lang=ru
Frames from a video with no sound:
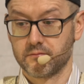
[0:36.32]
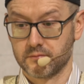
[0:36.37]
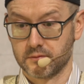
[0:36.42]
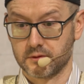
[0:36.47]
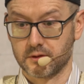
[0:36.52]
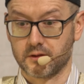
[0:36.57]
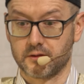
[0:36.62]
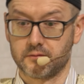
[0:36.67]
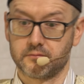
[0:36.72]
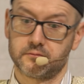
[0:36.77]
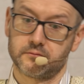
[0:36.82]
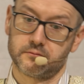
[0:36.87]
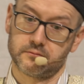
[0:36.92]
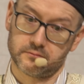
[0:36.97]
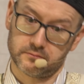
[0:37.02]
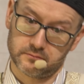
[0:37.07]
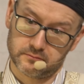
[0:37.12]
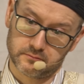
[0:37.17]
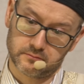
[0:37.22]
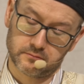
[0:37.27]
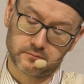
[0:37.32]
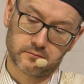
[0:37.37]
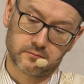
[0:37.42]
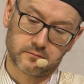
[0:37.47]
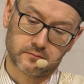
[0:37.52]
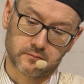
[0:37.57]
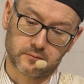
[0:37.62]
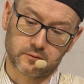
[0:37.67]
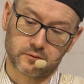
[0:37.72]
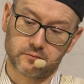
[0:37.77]
Да.
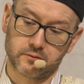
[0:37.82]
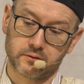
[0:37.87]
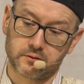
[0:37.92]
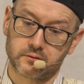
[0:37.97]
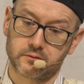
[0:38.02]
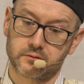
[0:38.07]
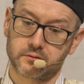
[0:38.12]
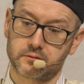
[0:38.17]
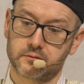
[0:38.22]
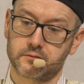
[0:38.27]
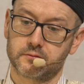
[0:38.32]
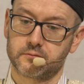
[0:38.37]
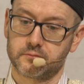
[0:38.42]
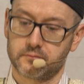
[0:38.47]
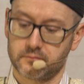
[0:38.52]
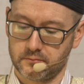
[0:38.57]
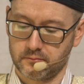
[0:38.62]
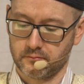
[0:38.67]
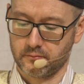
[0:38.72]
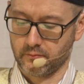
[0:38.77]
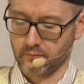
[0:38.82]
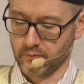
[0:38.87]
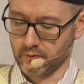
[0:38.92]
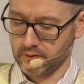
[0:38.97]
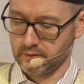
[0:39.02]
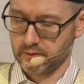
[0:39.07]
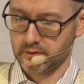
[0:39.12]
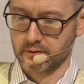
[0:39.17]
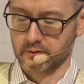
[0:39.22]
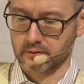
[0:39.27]
Ну вот,
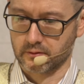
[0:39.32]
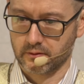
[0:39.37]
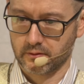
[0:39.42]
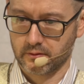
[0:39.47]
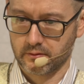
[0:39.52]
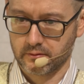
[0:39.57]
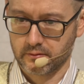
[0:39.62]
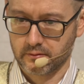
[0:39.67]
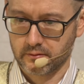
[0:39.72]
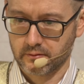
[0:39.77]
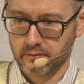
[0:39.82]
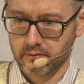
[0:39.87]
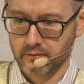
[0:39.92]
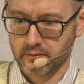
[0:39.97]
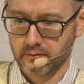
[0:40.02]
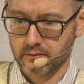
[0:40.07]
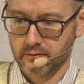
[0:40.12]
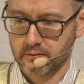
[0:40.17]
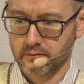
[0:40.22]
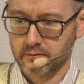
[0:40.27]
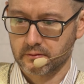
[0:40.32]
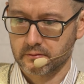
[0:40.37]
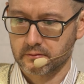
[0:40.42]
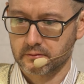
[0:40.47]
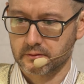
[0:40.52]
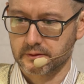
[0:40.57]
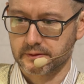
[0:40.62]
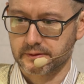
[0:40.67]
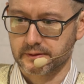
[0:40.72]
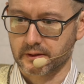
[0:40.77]
больно, но
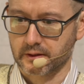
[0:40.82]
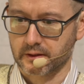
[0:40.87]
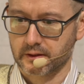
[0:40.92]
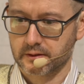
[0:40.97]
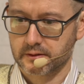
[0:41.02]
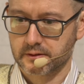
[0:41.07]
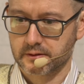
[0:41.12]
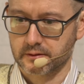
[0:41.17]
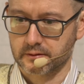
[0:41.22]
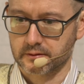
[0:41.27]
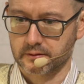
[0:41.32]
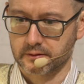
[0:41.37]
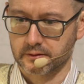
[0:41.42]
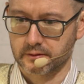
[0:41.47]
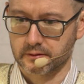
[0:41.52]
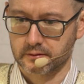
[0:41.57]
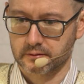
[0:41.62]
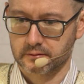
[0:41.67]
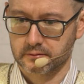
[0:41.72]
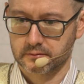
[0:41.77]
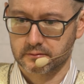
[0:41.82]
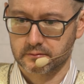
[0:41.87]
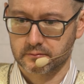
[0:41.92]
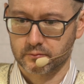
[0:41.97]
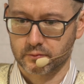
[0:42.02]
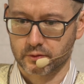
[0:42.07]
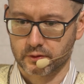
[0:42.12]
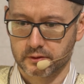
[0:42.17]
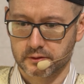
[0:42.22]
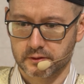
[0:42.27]
ты стараешься, ты
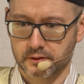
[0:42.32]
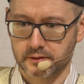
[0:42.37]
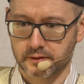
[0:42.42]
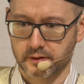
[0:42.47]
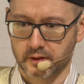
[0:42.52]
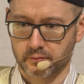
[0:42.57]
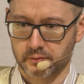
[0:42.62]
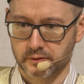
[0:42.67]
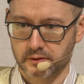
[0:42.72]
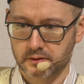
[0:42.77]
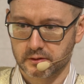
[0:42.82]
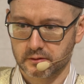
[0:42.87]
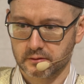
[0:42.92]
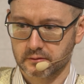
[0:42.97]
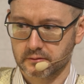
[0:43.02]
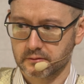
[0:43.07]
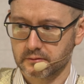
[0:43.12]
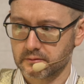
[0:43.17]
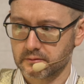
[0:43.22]
просто терпишь.